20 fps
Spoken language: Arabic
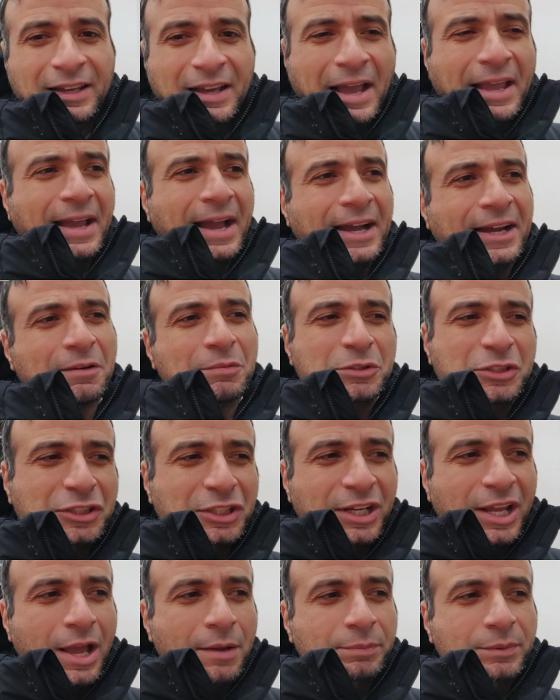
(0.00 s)
اي حاجه
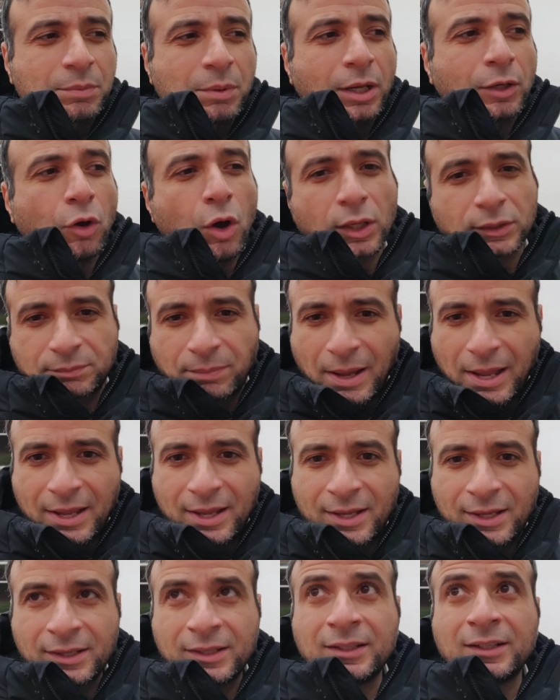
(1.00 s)
بشتريها بتبقى لقط بقى
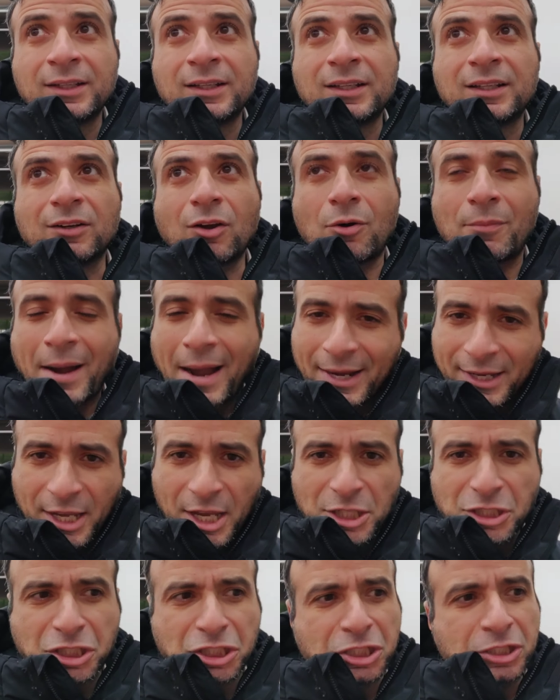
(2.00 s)
اللي هو معاه
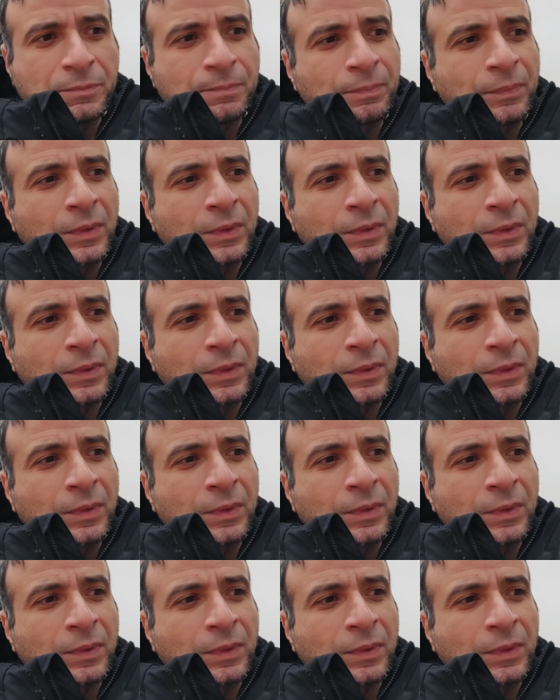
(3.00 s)
كاش